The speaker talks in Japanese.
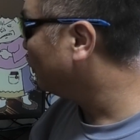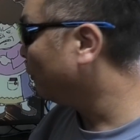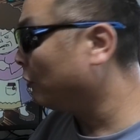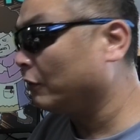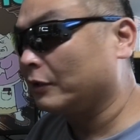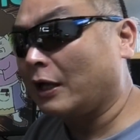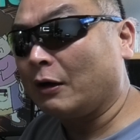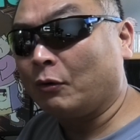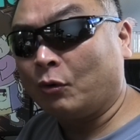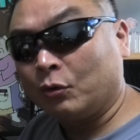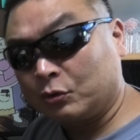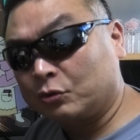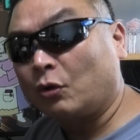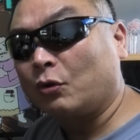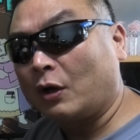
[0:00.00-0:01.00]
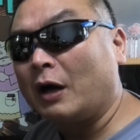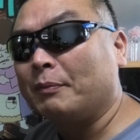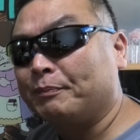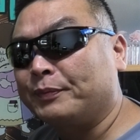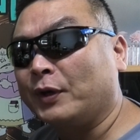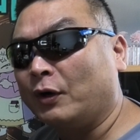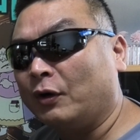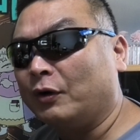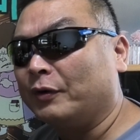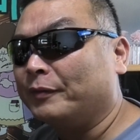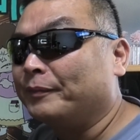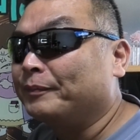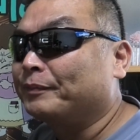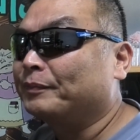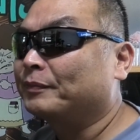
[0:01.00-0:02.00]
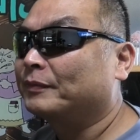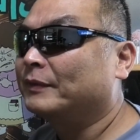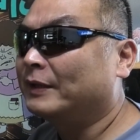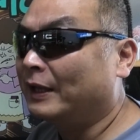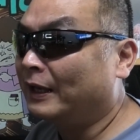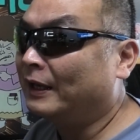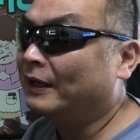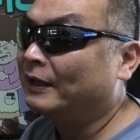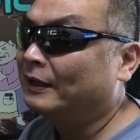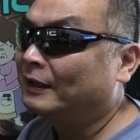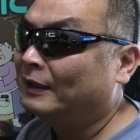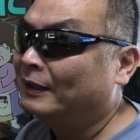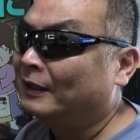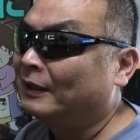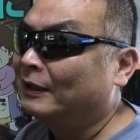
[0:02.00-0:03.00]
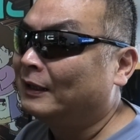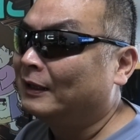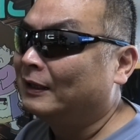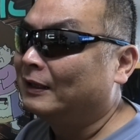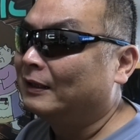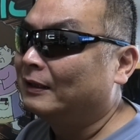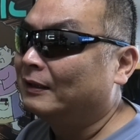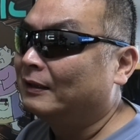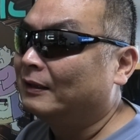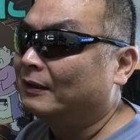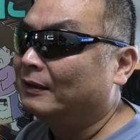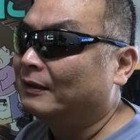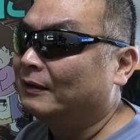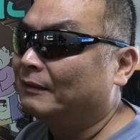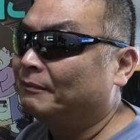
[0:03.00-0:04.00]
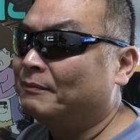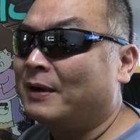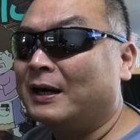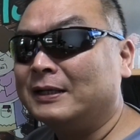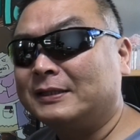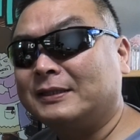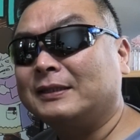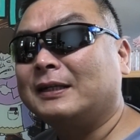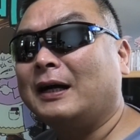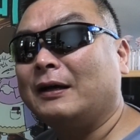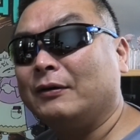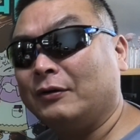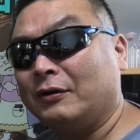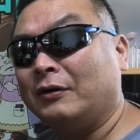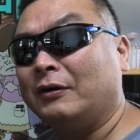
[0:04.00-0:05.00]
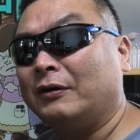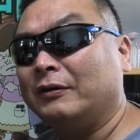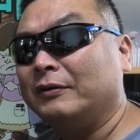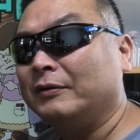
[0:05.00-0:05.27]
ような本当の発表ねマジかよ